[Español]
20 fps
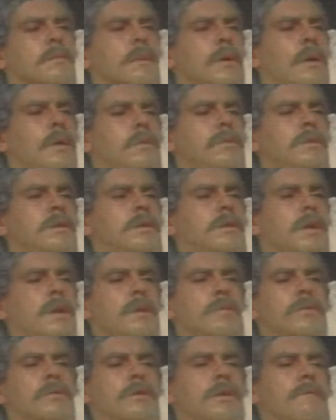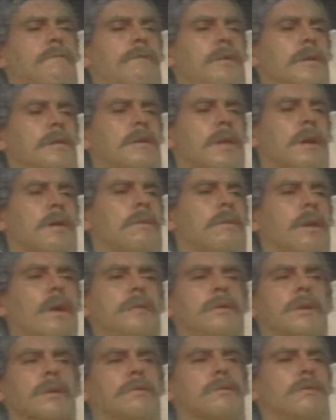A Núñez tenemos que enfrentarlo a
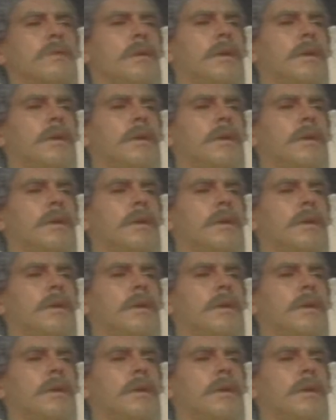alguien con